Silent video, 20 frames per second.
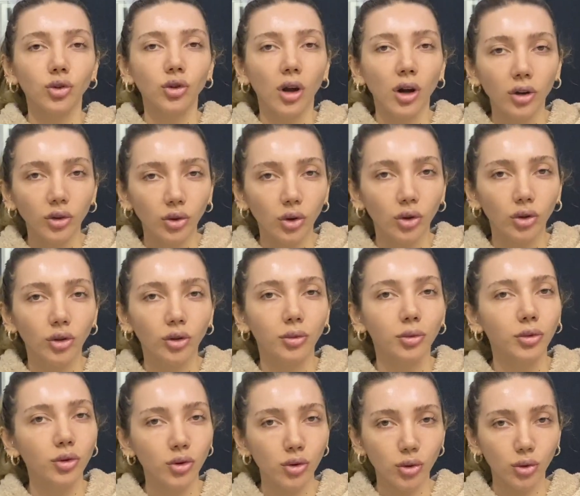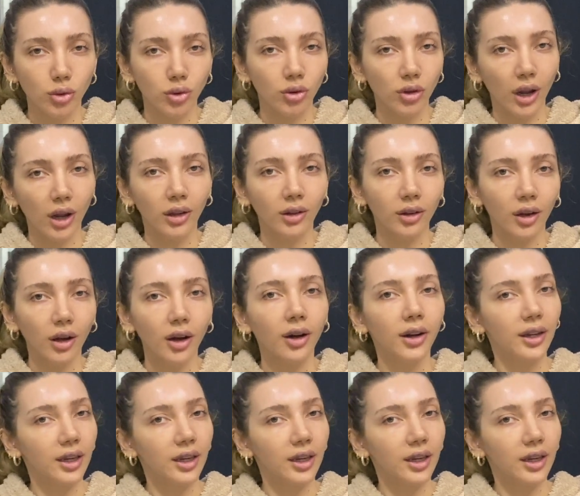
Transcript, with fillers: Dudak dolgunun üstünden daha